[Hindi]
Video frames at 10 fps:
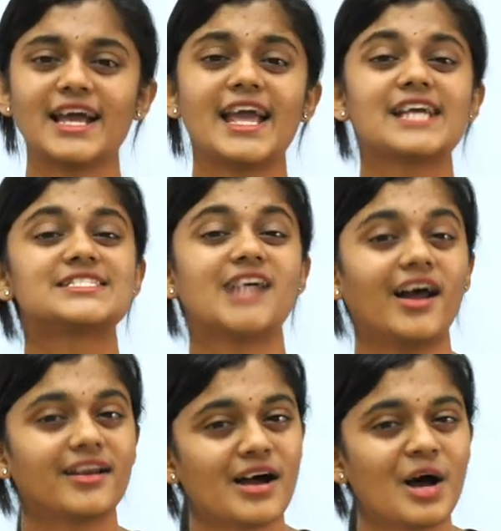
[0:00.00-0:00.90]
है एक
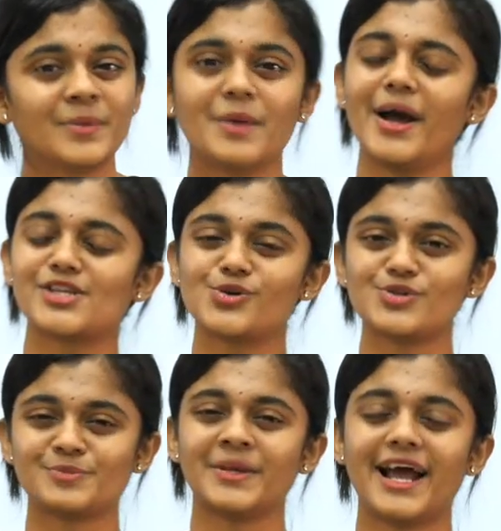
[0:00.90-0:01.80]
साल का हमने बैच
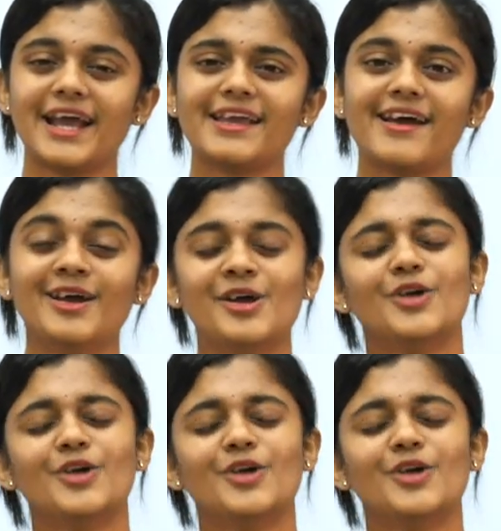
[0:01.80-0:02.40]
कोर्स बनाई है